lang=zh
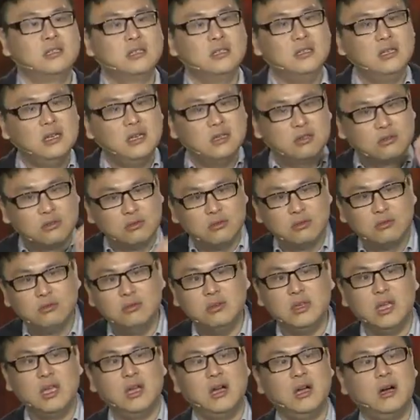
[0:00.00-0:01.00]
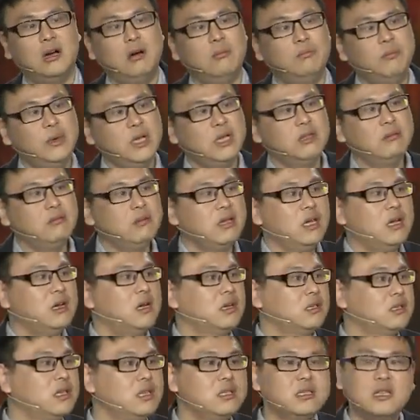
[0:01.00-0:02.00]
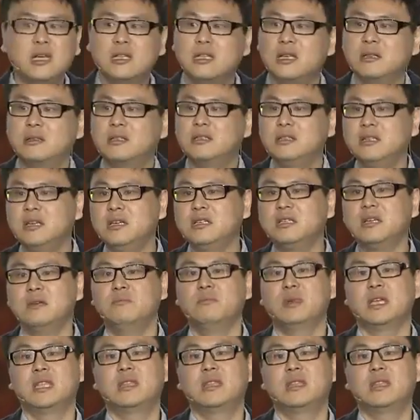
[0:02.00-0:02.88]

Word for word: 实际上主读也好，被读也好，现在的界限